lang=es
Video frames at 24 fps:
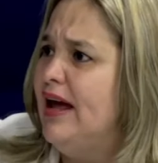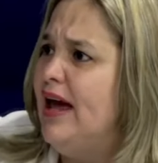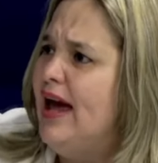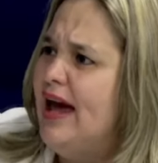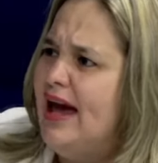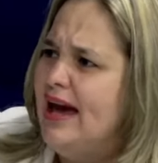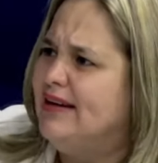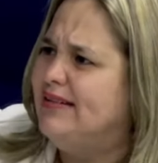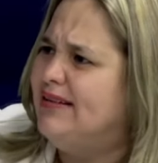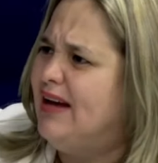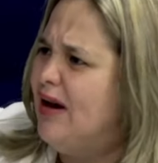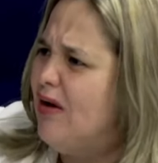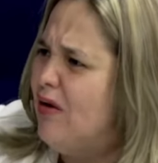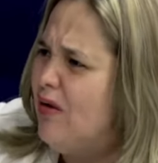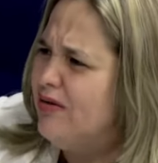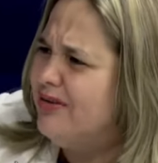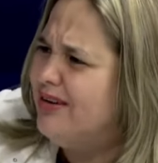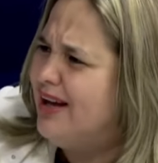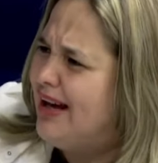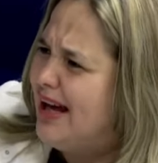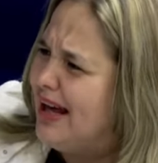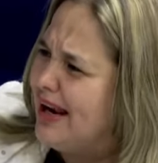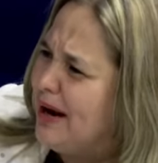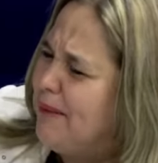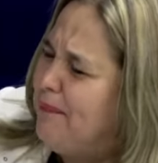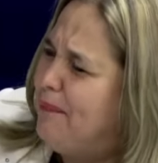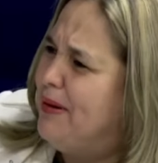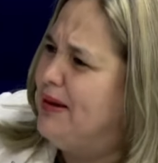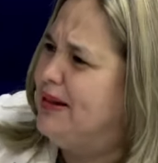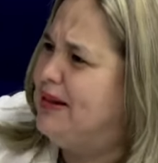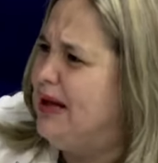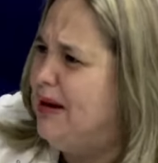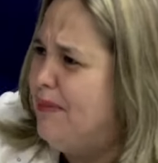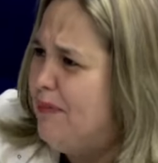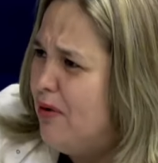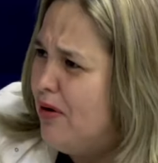Esas cosas que
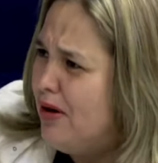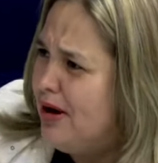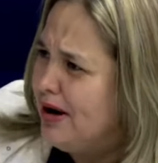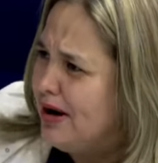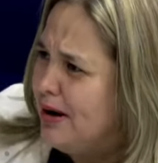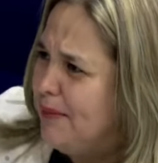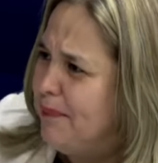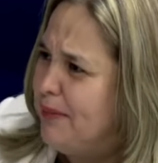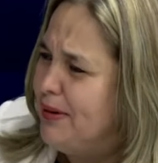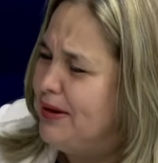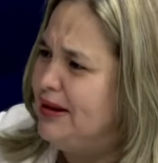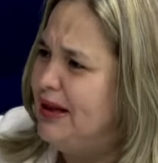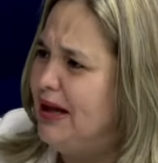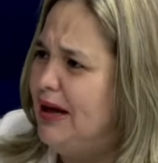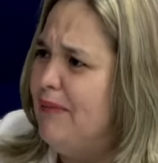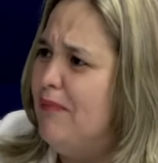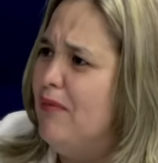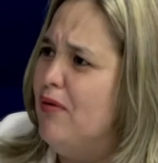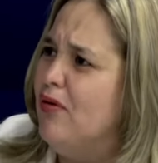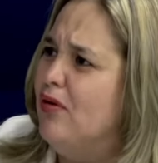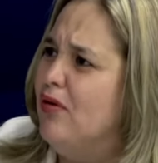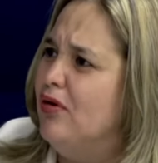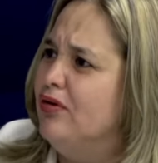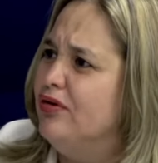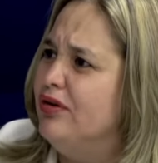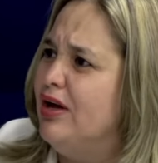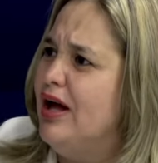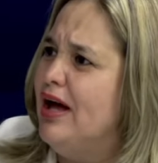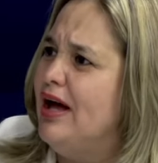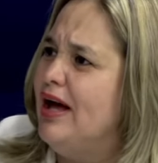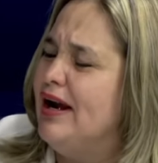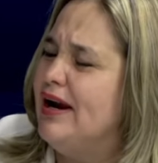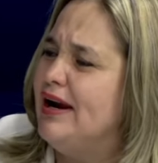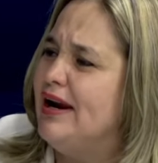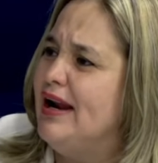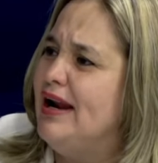repetimos y repetimos,
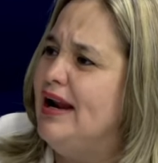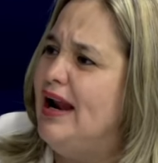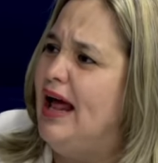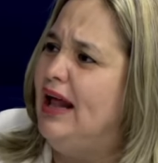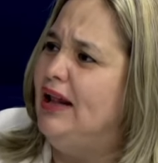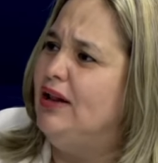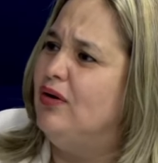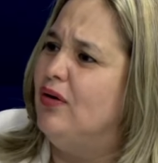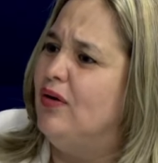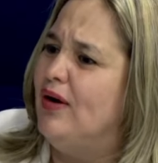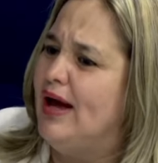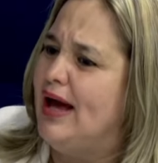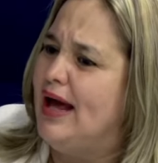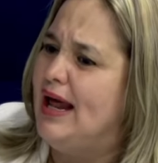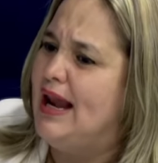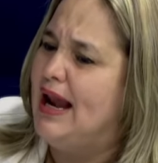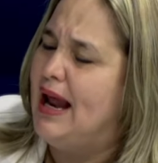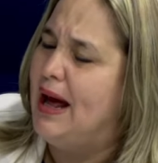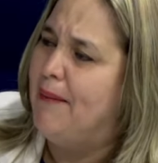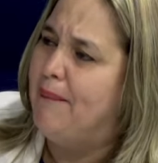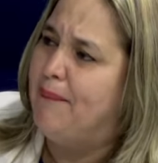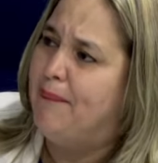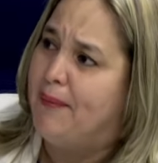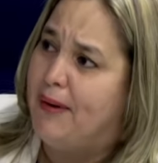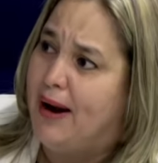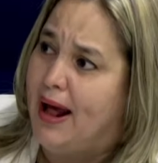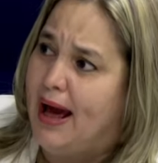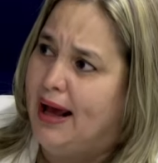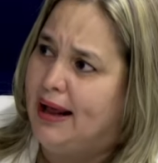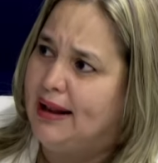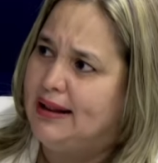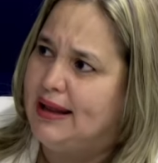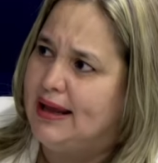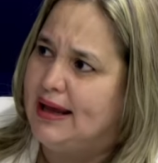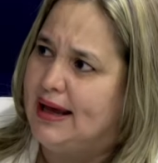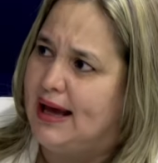Renato, en la
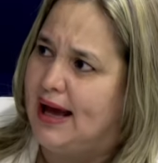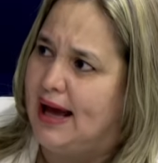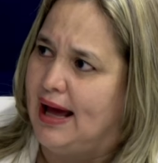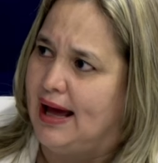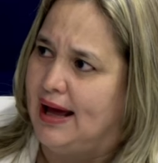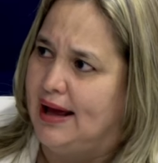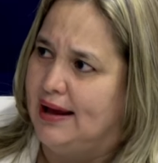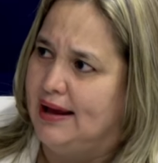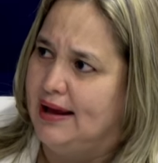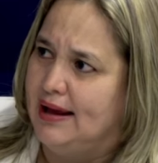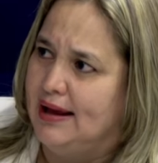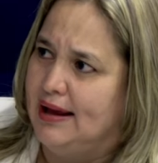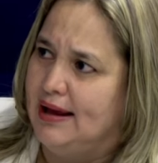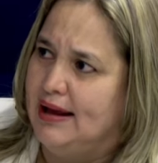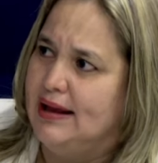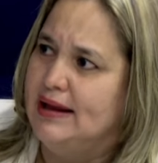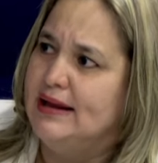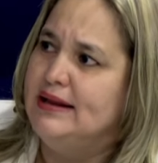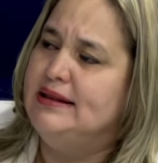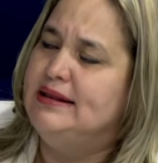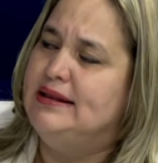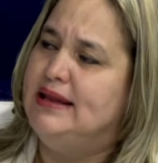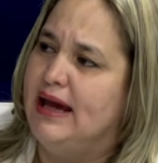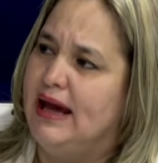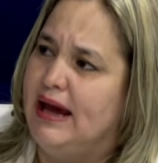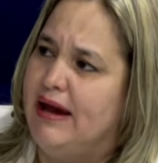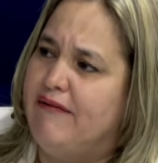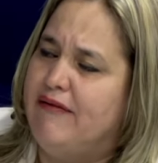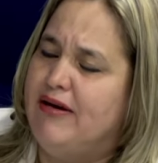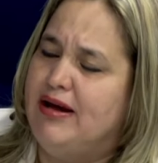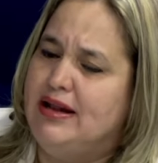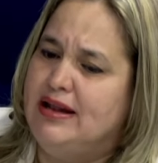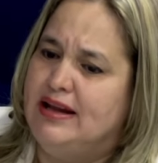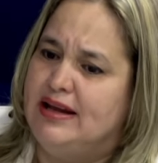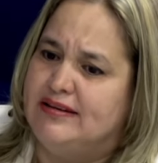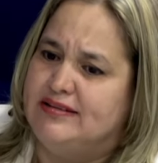práctica
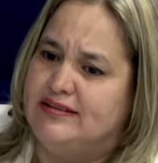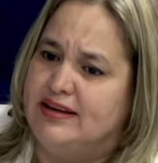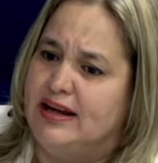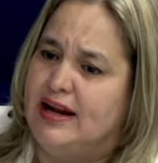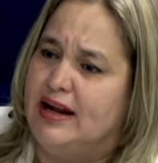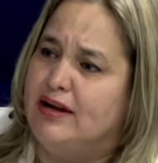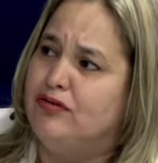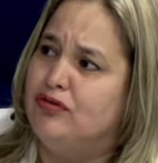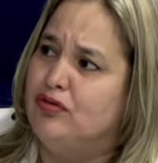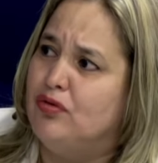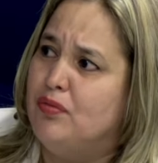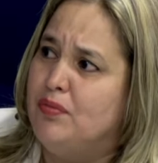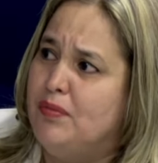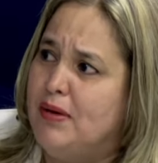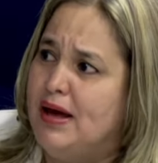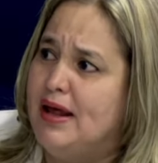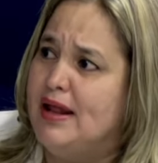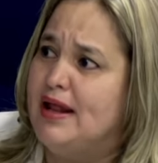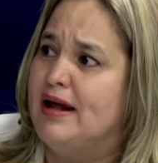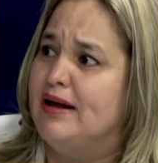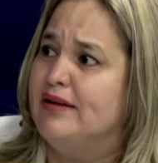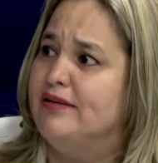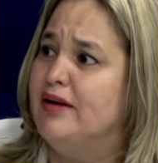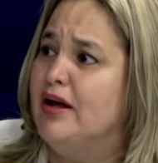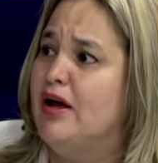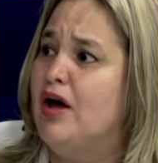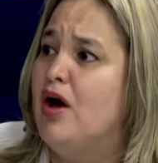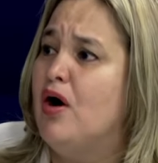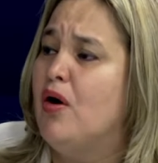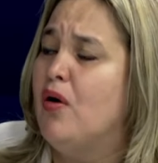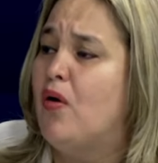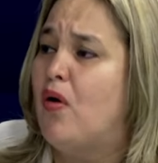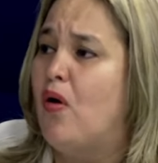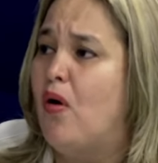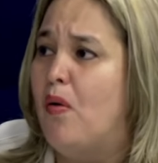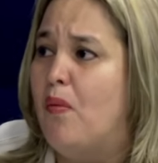deben de ser asumidas
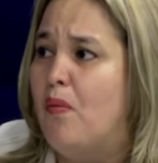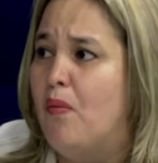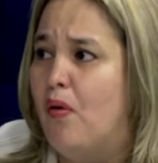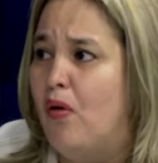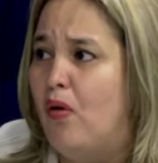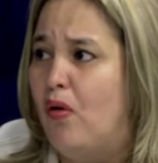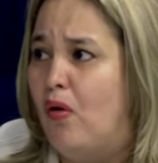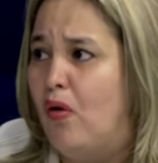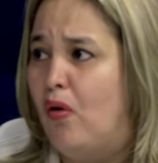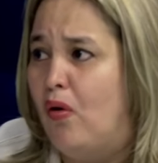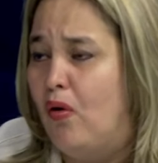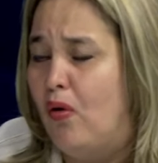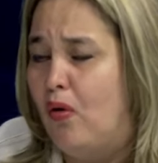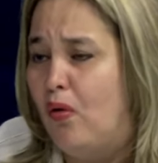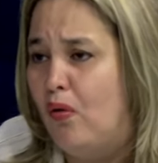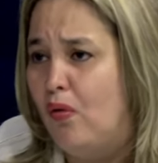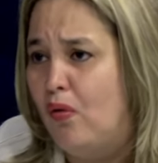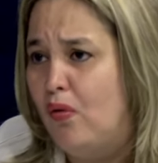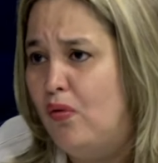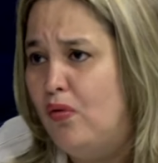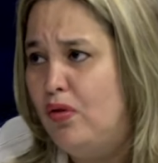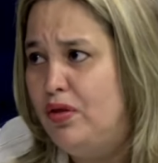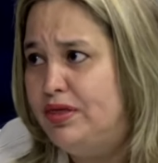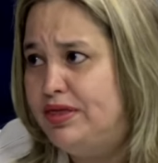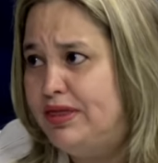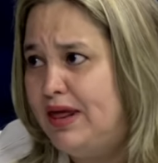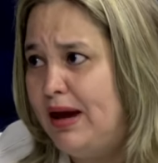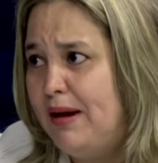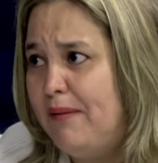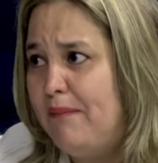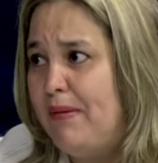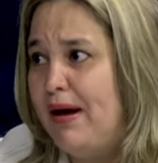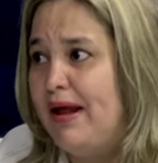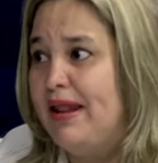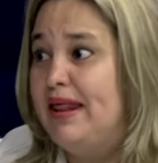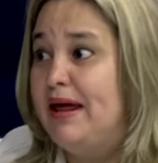como un
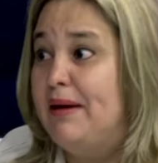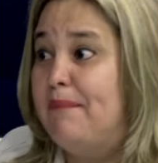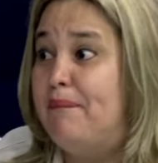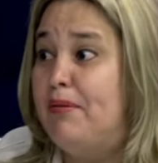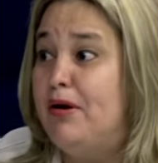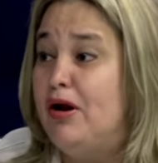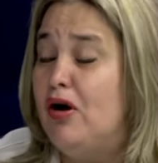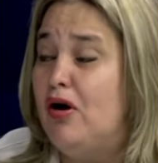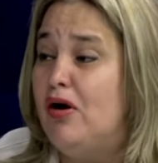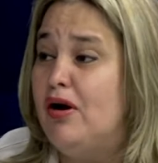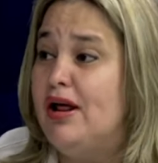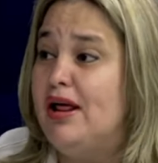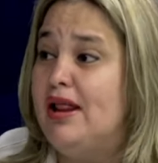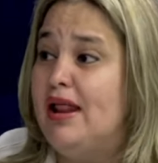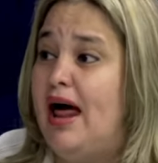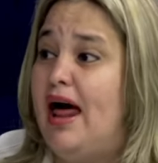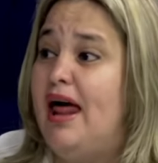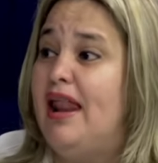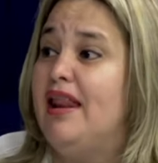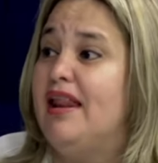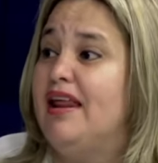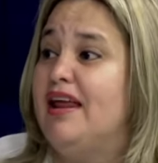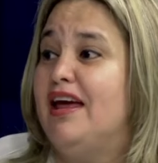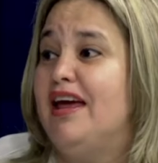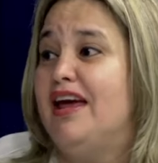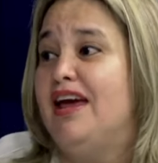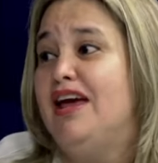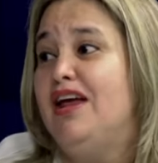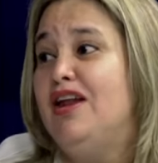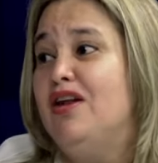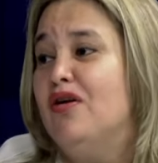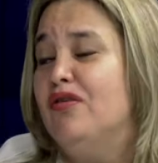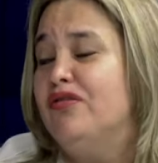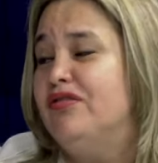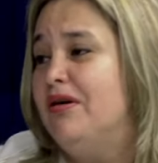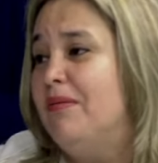tema de prioridad y
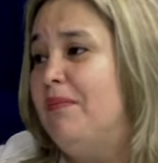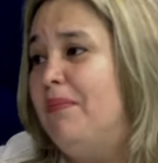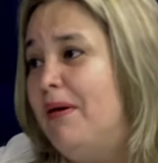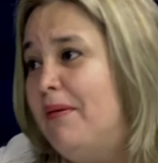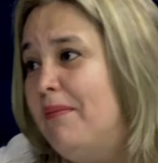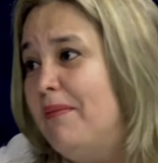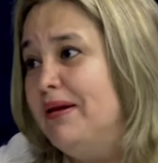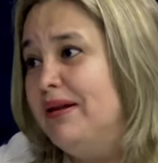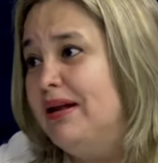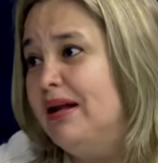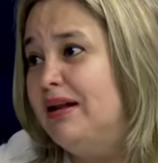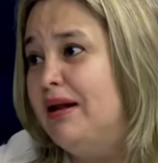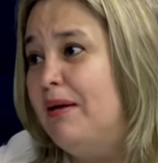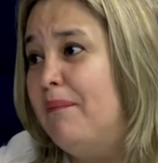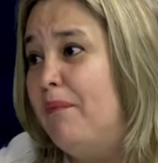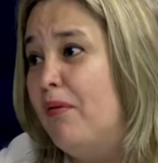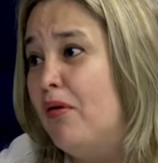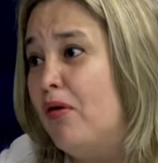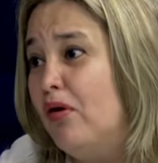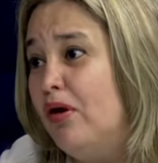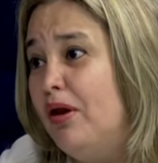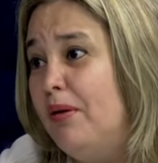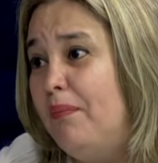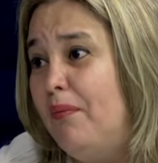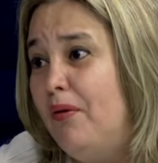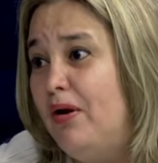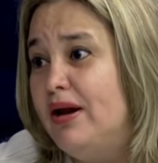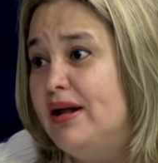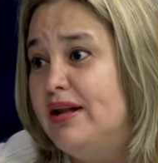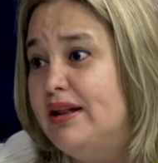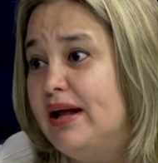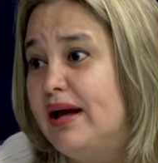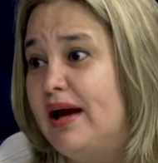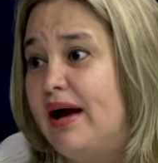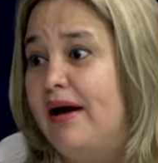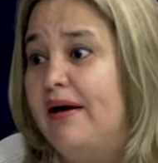no simplemente tampoco de
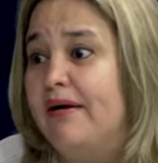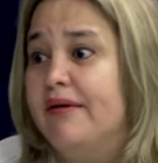política.